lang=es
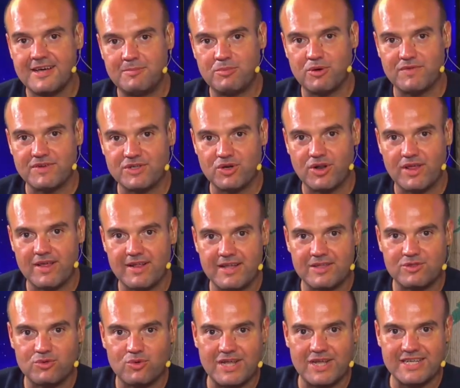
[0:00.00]
profesora de
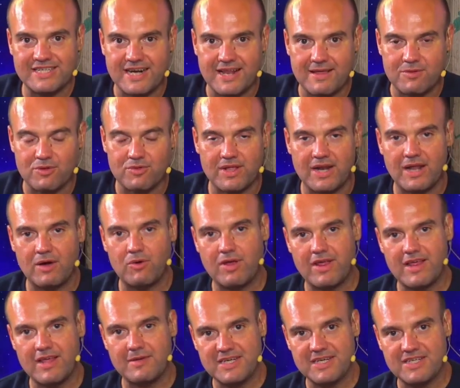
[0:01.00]
lectura y sanación del aura,
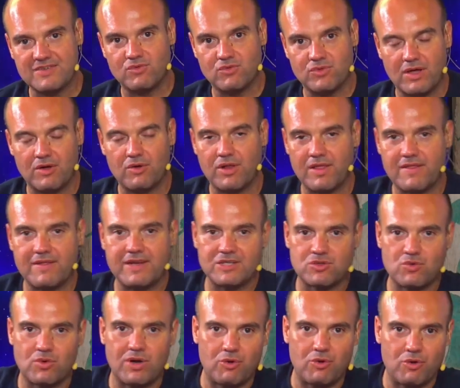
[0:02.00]
además fundadora de la
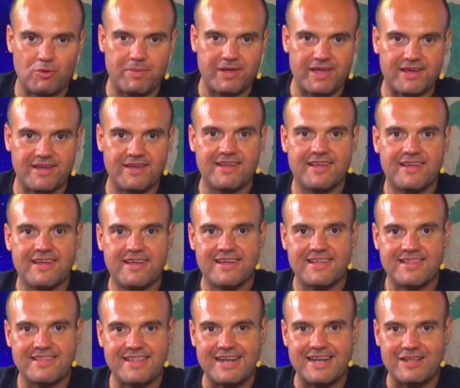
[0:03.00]
Escuela Europea
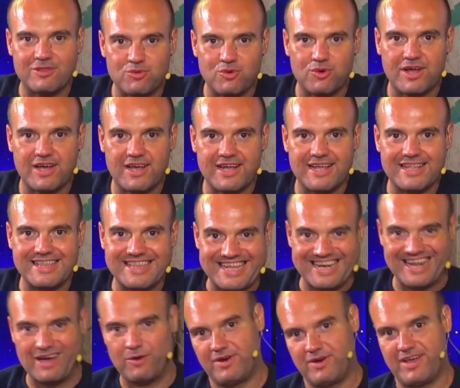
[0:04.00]
de Lectura
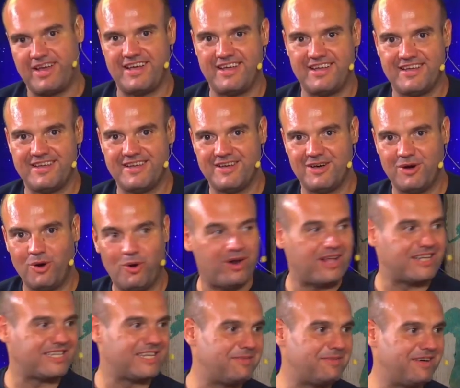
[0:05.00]
del Aura.
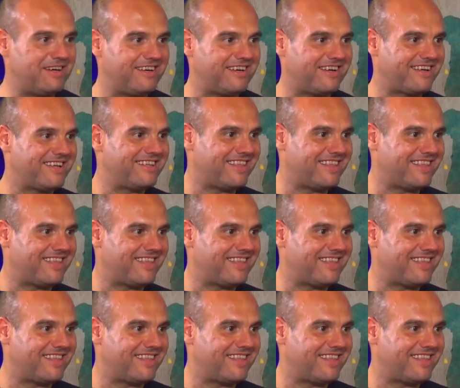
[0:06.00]
Hola Gemma, ¿qué